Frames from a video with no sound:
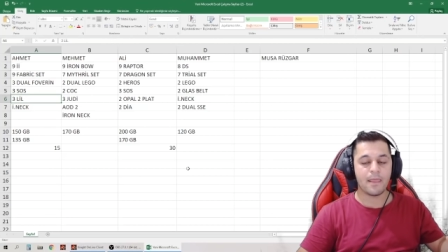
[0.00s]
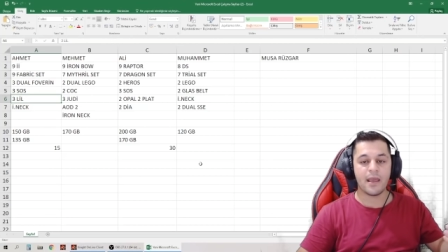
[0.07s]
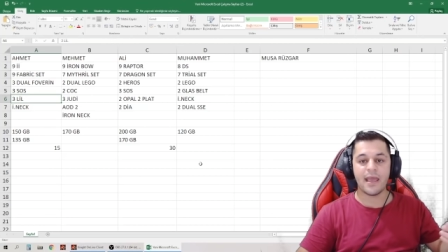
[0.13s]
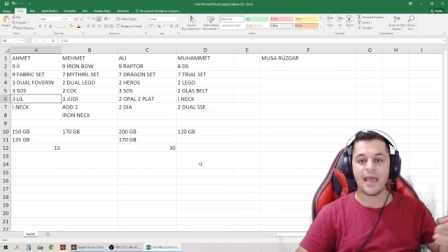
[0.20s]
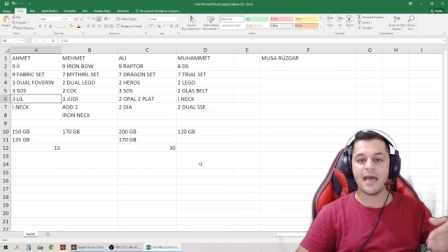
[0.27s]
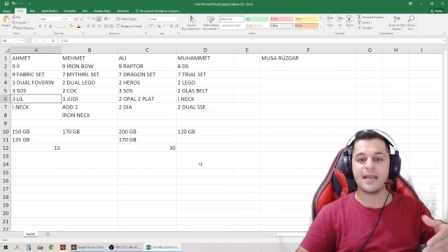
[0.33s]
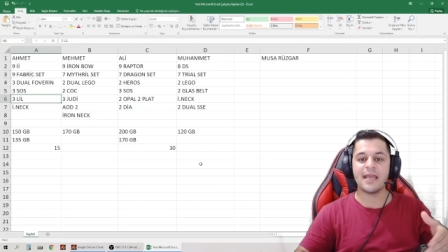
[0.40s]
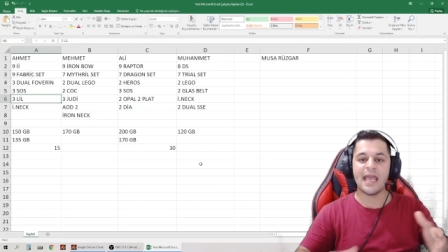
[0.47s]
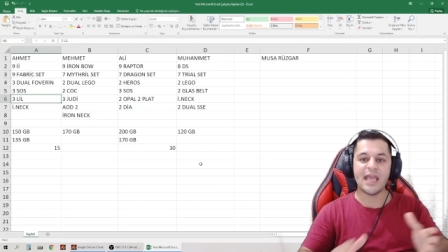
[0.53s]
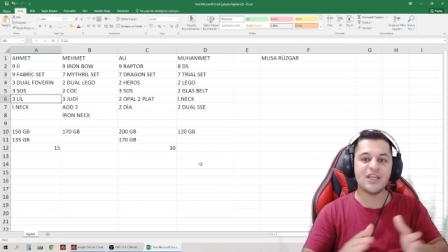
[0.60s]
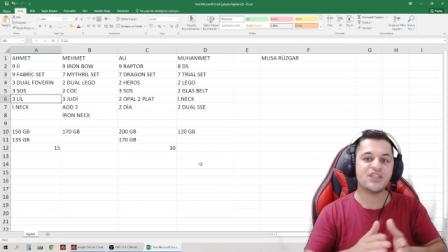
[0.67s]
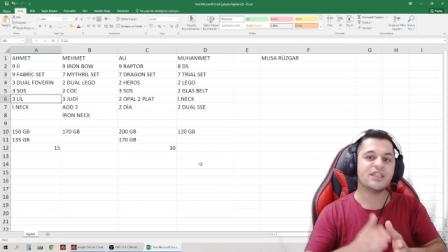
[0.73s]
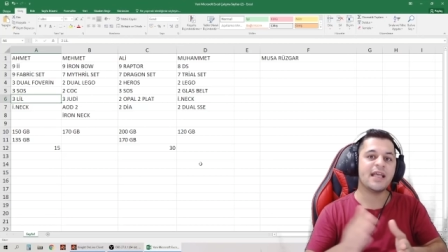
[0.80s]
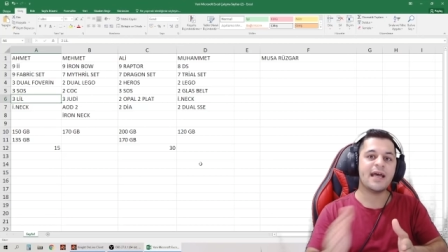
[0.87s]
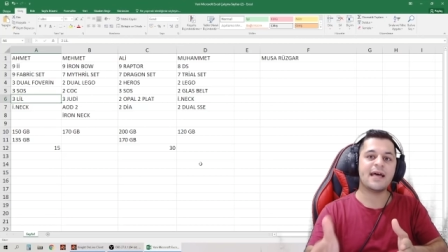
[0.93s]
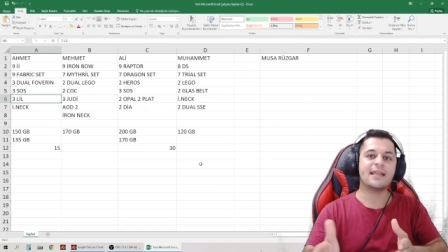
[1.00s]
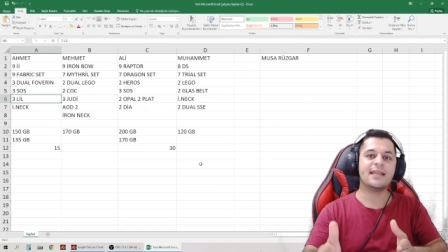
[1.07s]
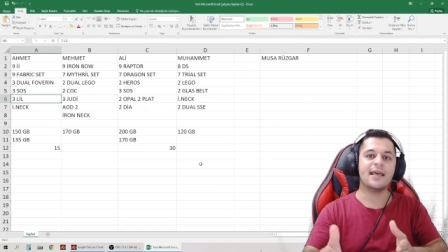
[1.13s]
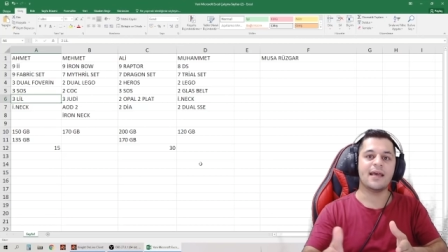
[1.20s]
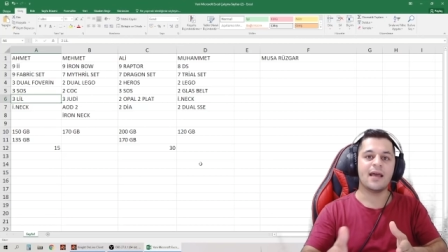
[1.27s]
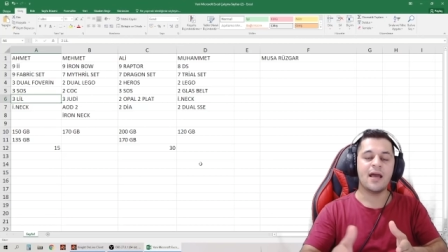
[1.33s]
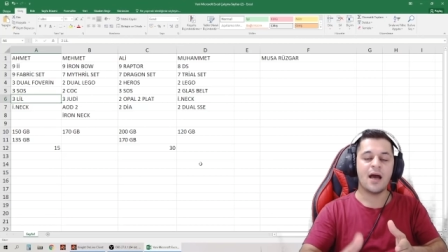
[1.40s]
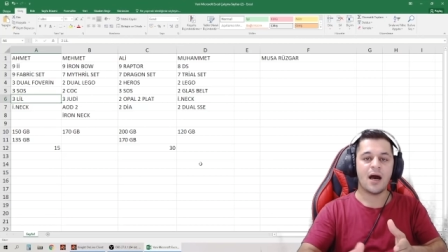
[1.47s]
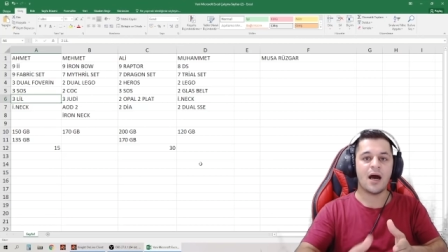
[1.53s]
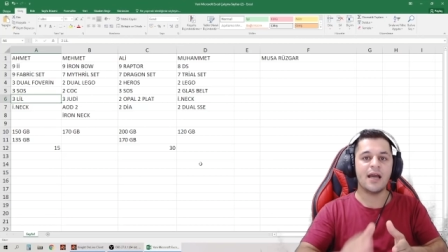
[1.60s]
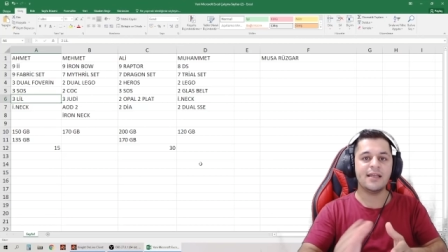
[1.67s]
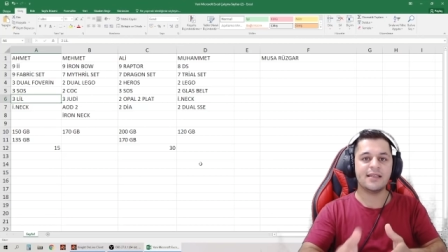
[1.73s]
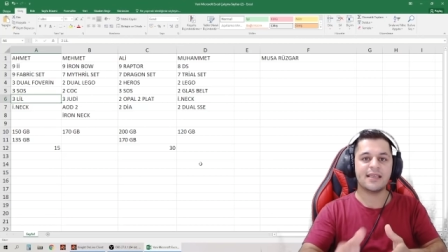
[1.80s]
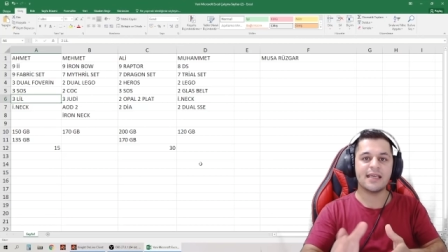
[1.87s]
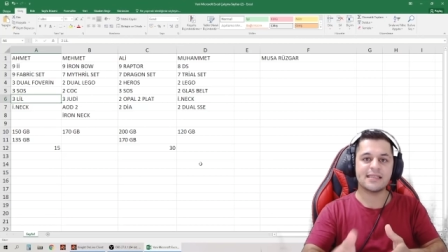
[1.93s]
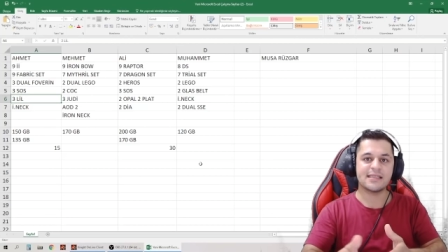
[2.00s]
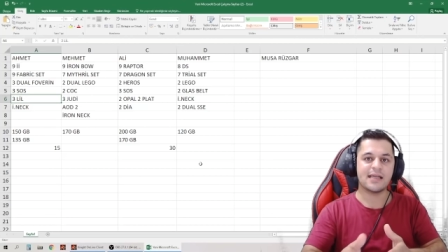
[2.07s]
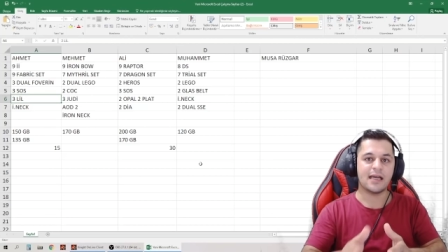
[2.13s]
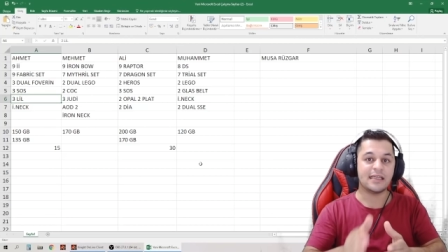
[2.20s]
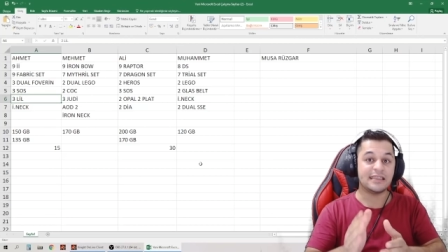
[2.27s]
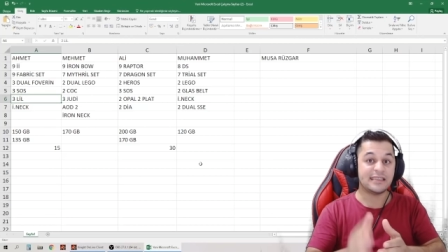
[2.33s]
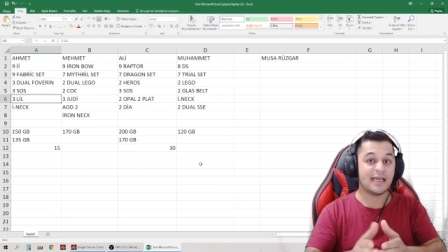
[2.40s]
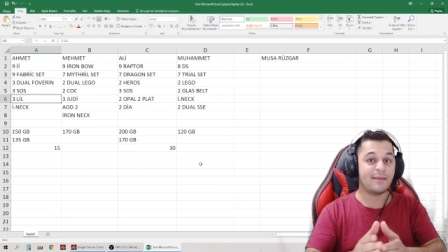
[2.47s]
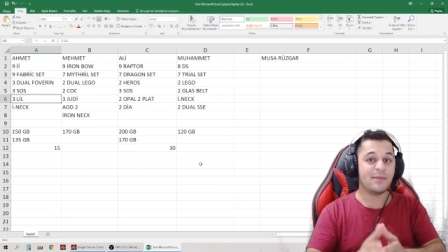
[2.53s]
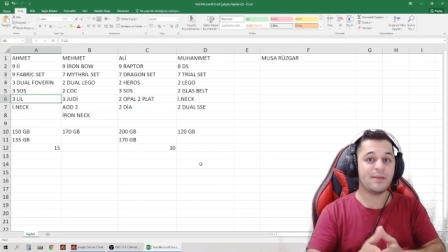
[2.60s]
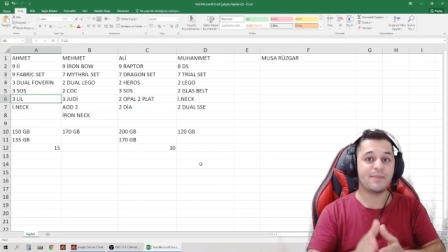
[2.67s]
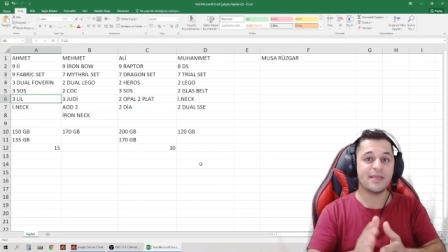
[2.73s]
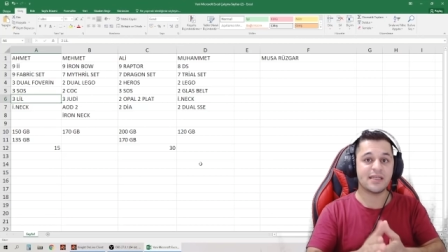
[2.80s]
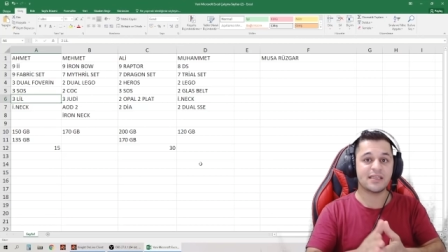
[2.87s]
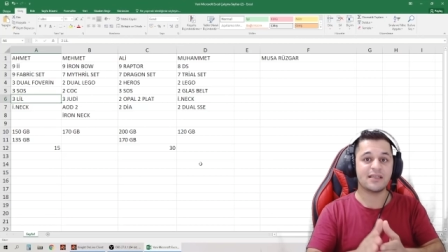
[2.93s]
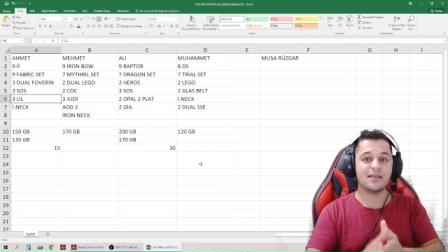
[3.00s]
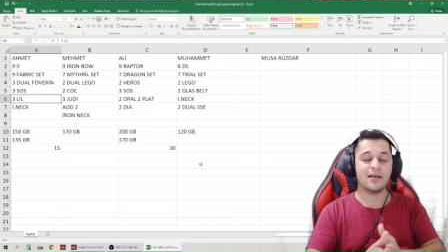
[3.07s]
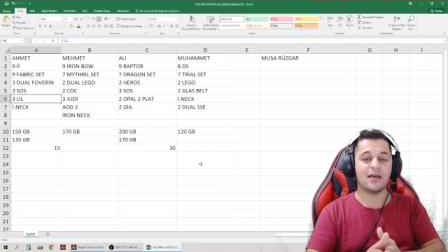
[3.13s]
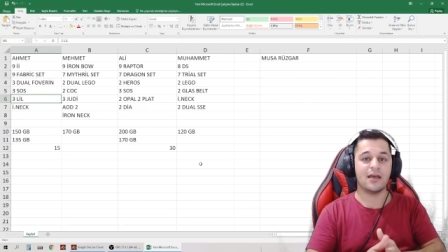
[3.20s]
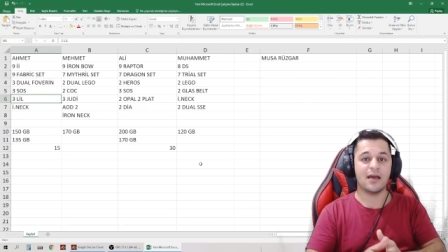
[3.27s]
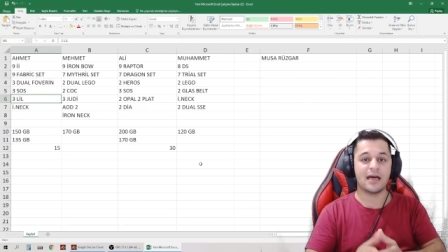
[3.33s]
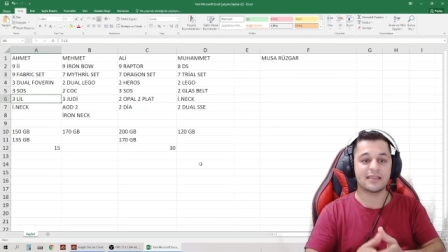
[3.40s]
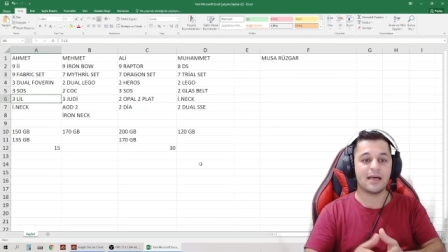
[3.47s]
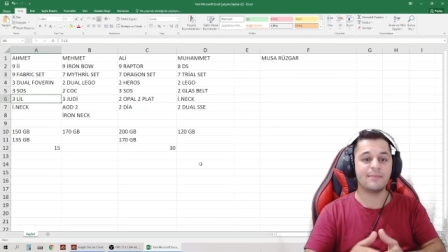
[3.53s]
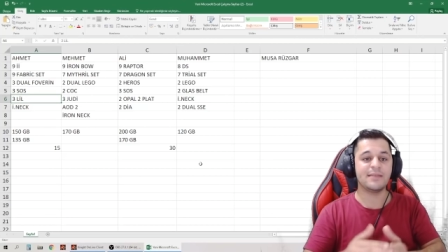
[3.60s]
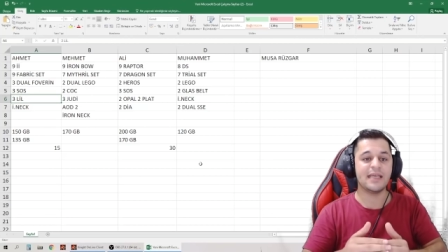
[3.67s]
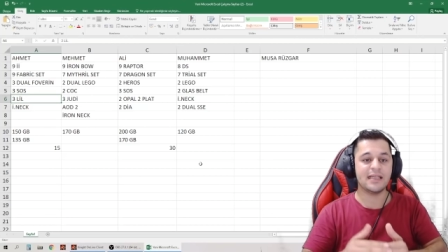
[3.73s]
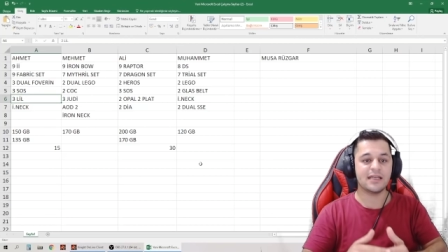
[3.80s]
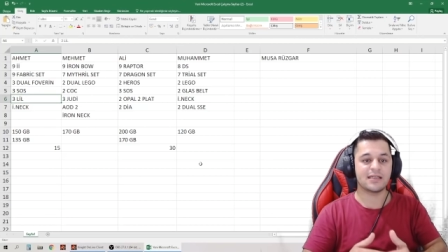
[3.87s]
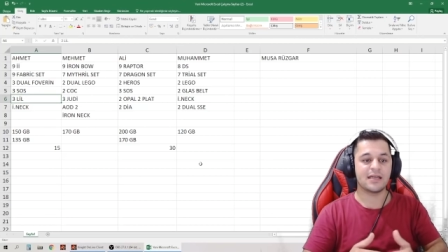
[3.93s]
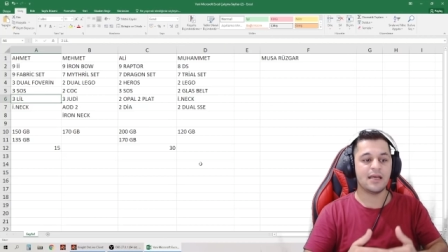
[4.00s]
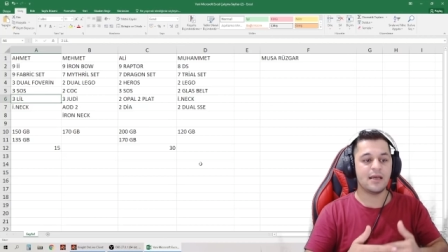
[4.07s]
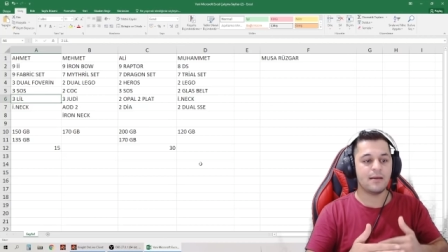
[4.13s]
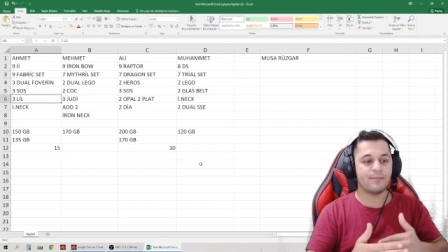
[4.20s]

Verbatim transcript: Eğer eş değerde aynı keza itemli bir e, adam gelir.